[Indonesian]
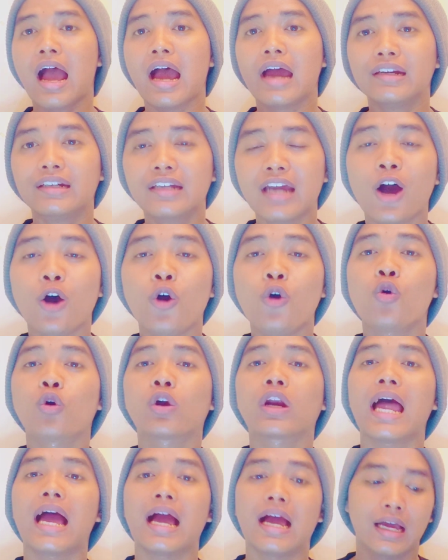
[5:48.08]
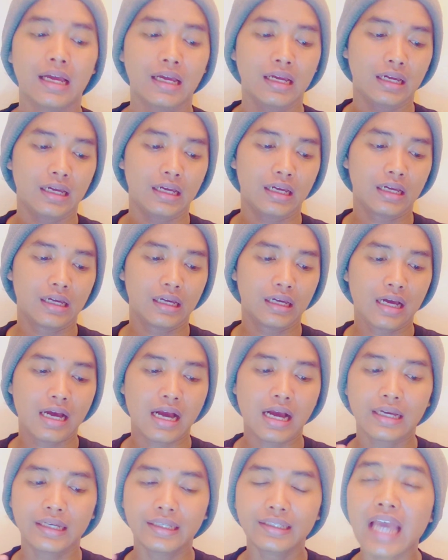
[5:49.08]
Ada orang
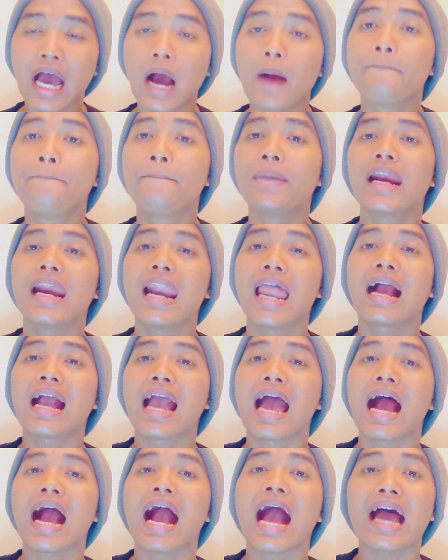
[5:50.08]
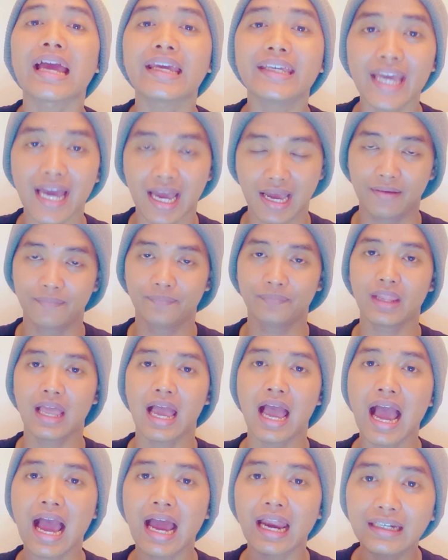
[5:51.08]
yang berlagak kaya
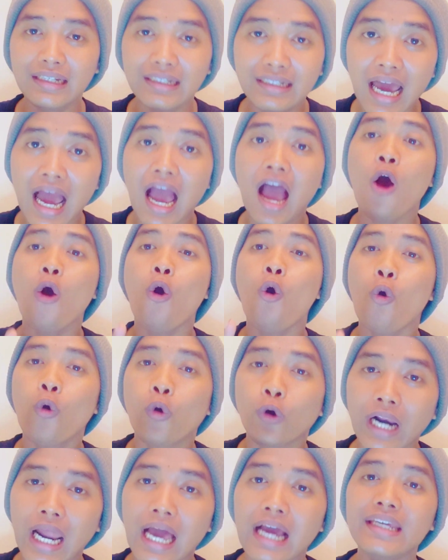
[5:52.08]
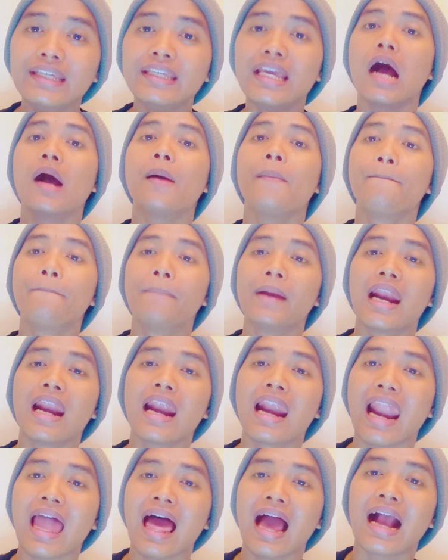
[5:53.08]
ada orang yang
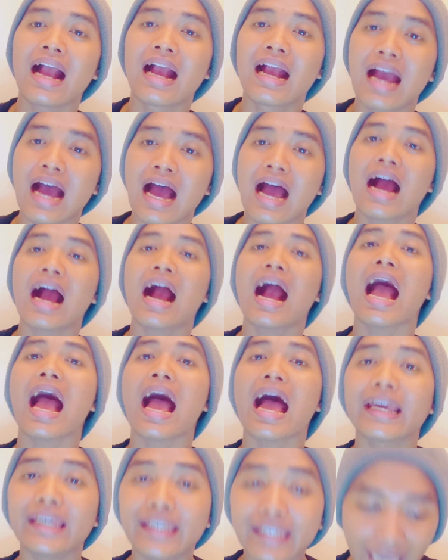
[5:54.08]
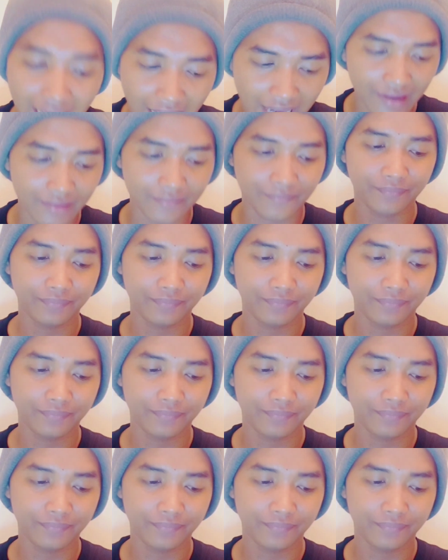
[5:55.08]
berlagak kaya